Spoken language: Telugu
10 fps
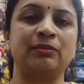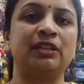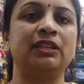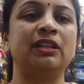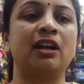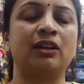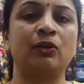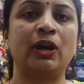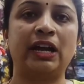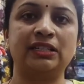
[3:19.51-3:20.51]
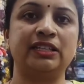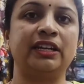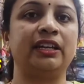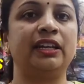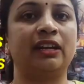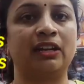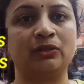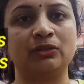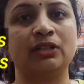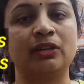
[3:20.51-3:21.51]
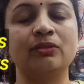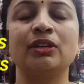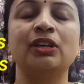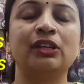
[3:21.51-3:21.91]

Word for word: మీది దాంట్లో యాడ్ చేయండి అని అడుగుతున్నారు